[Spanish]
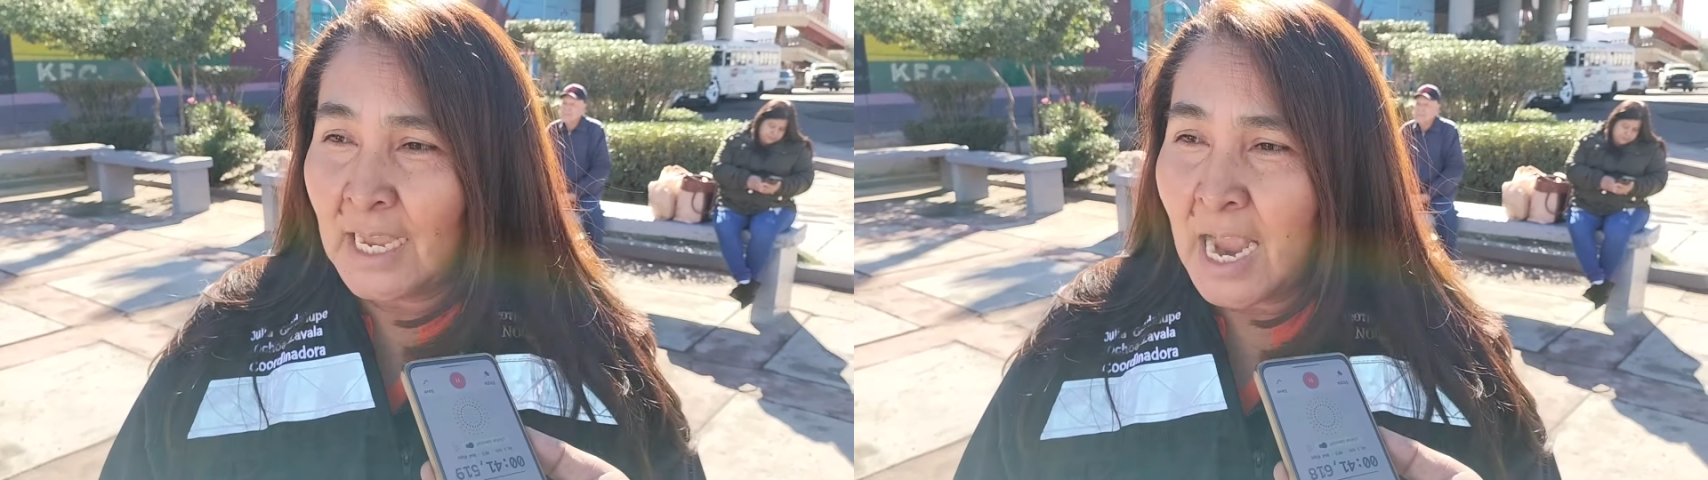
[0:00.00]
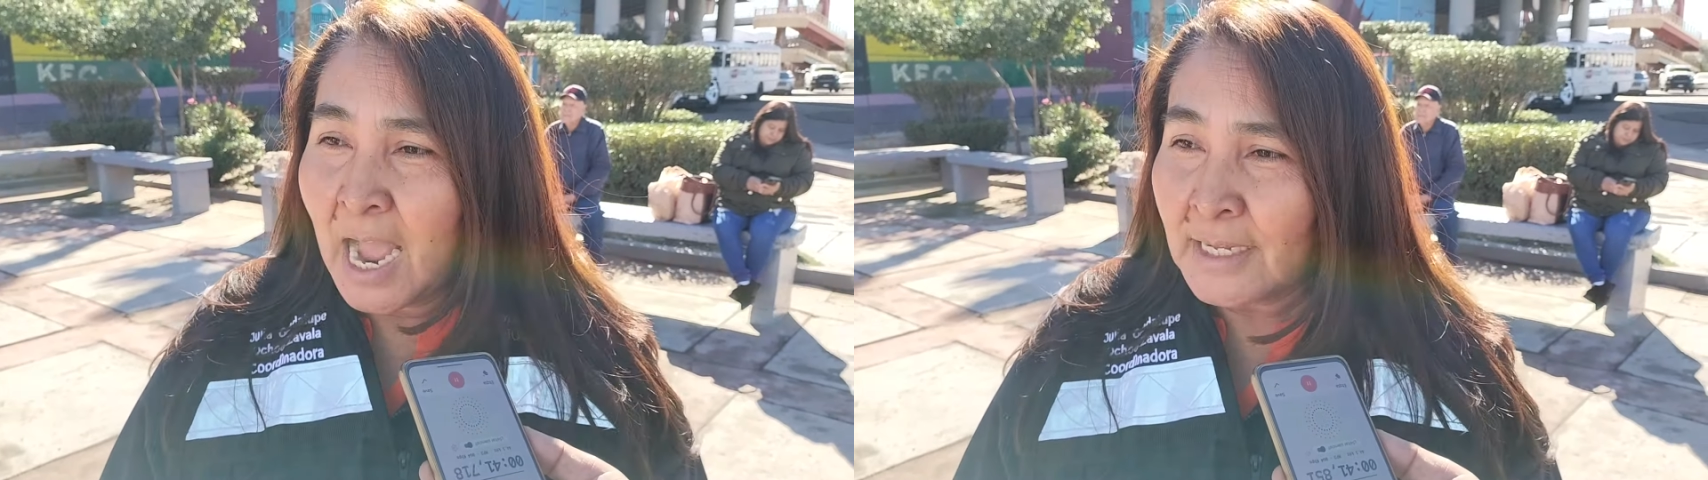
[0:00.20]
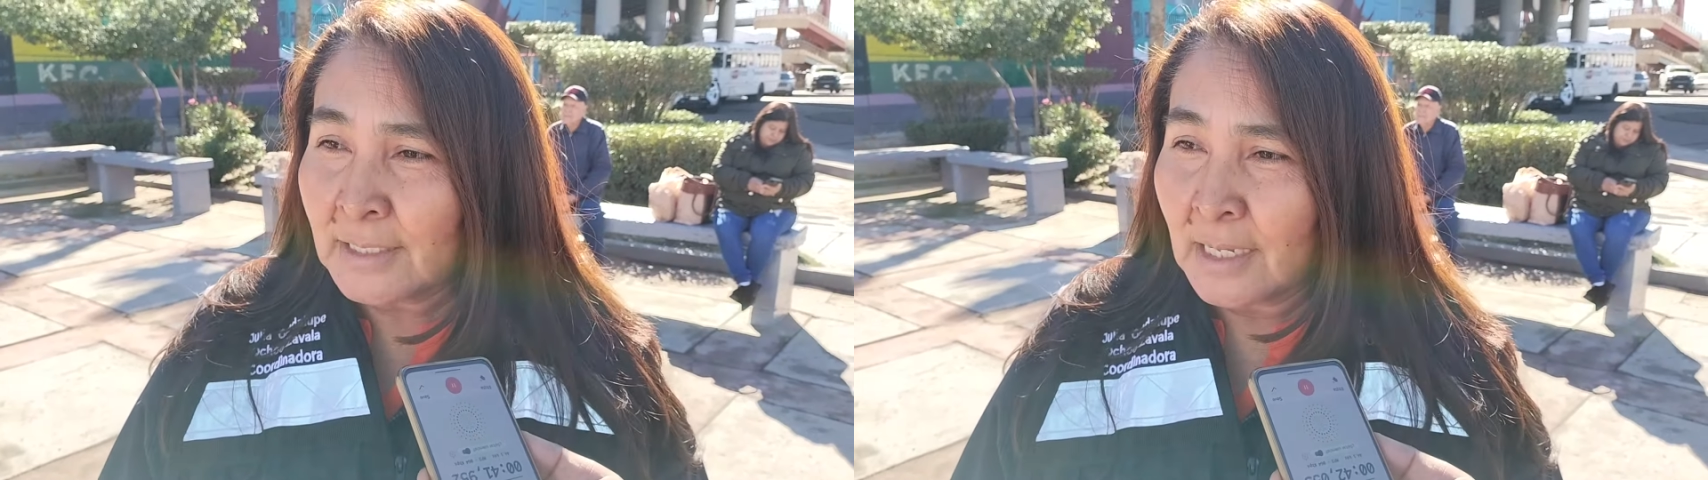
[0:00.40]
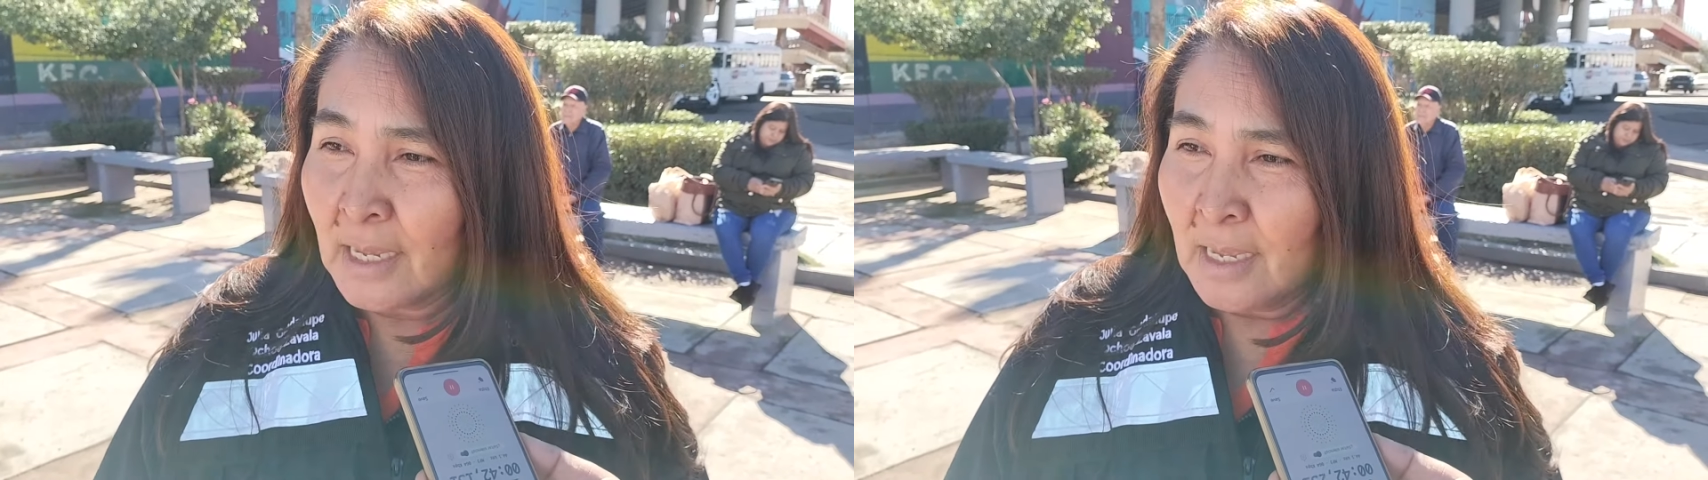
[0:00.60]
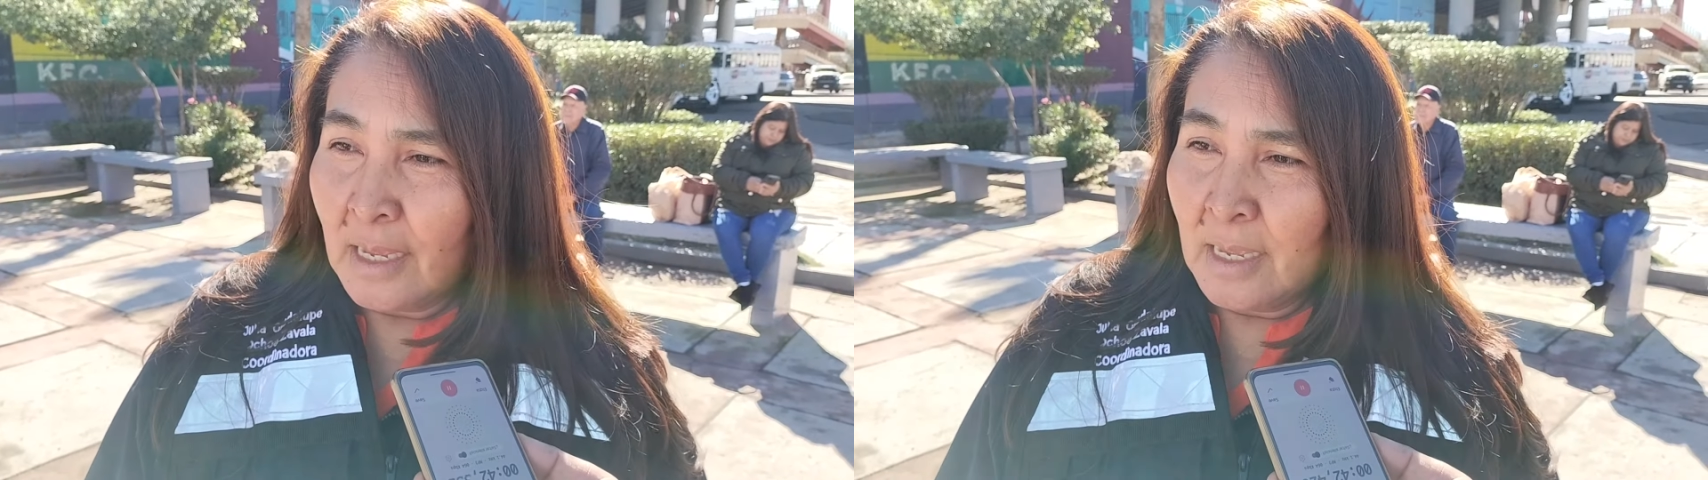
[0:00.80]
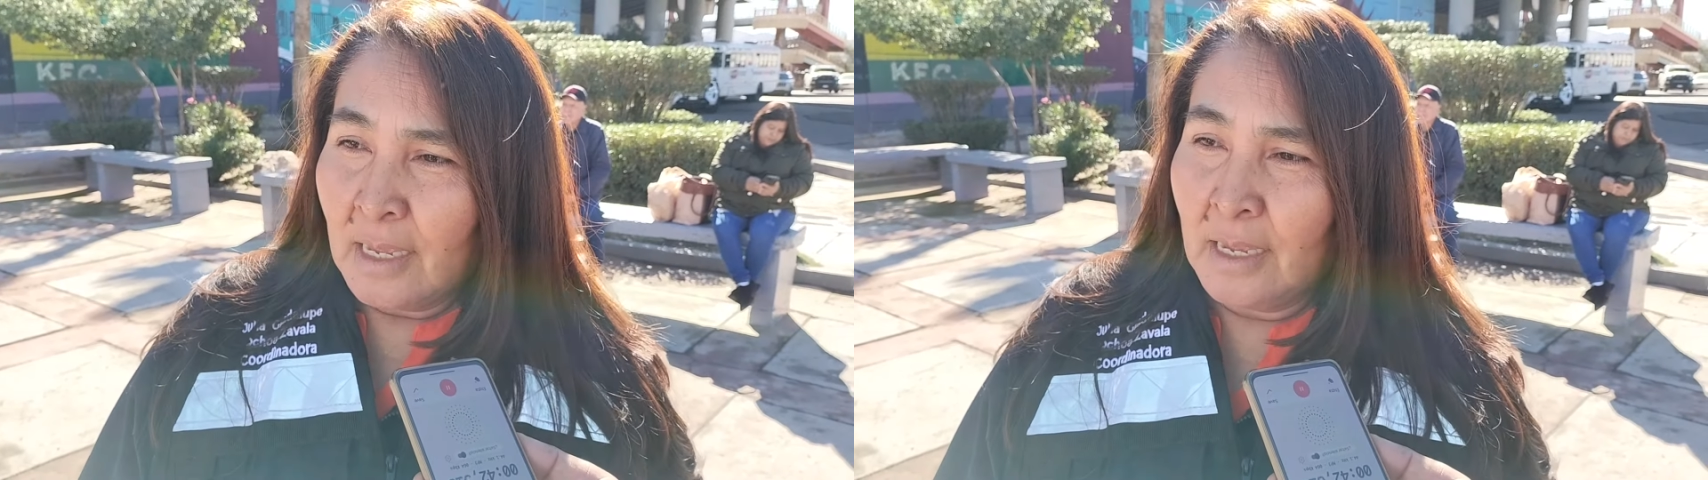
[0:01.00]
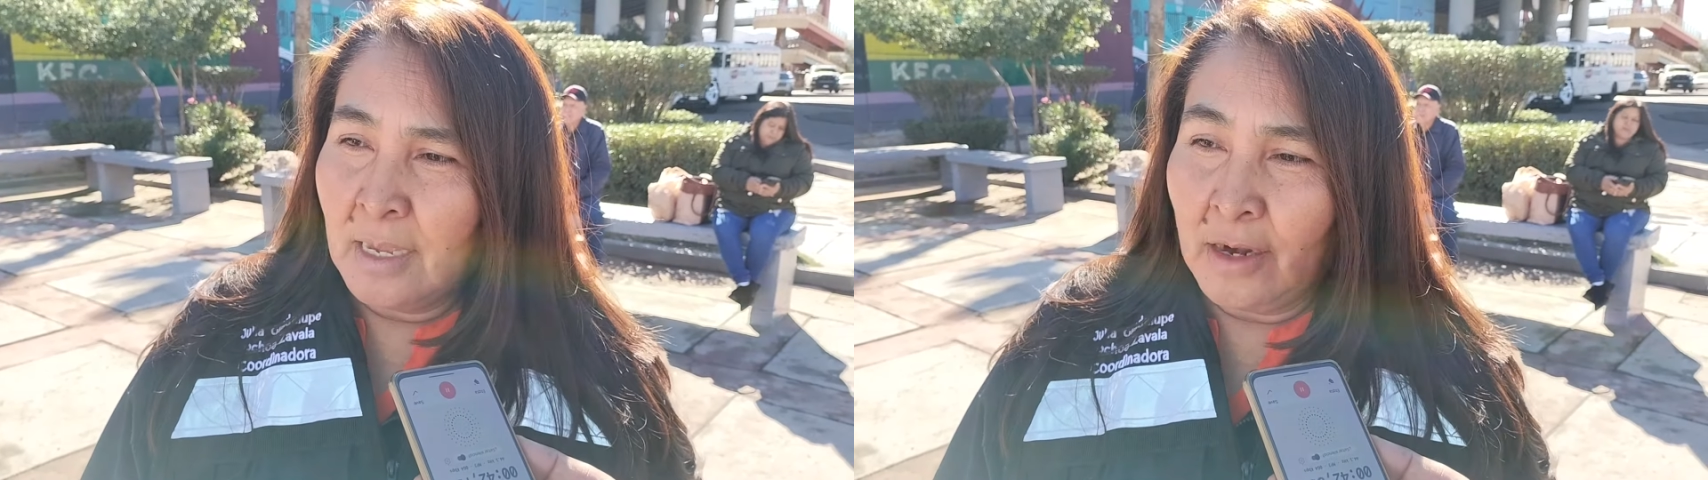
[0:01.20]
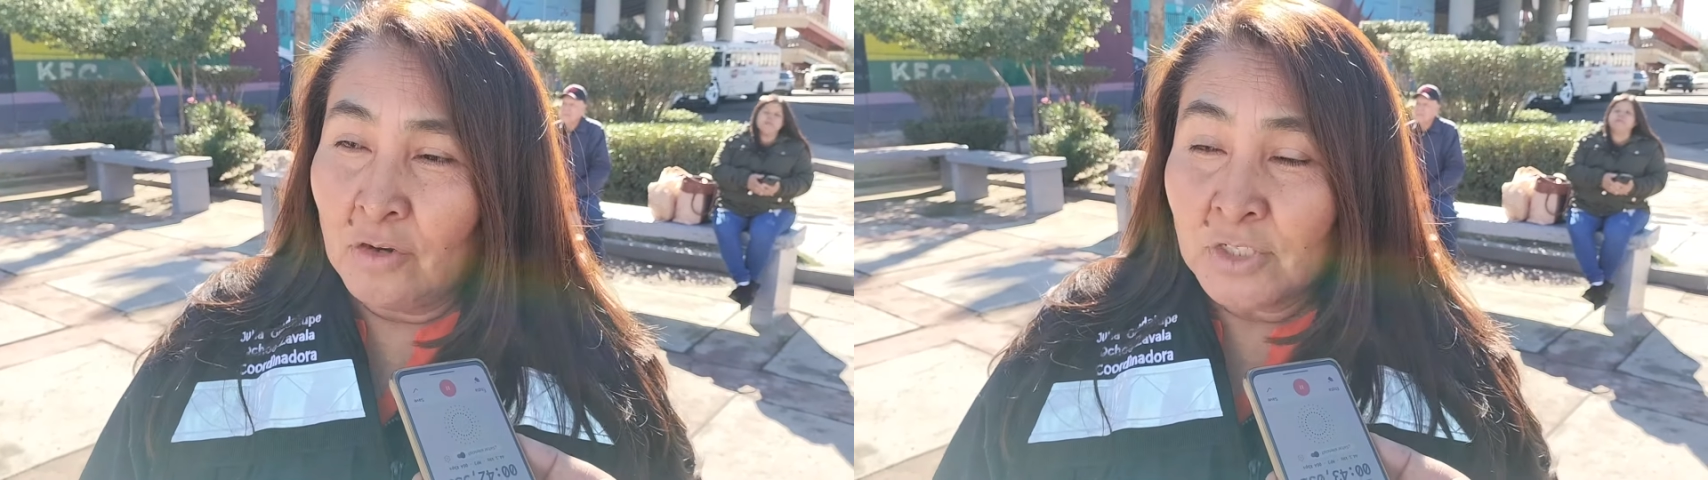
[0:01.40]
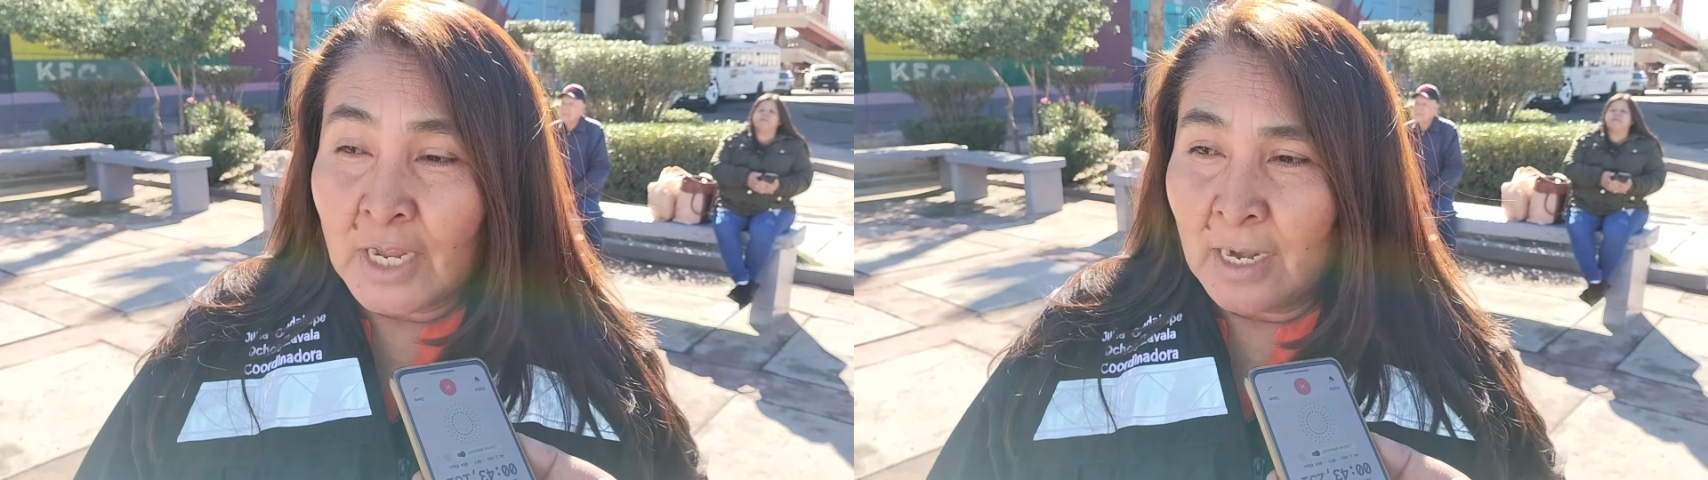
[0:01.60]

de gas, eh, los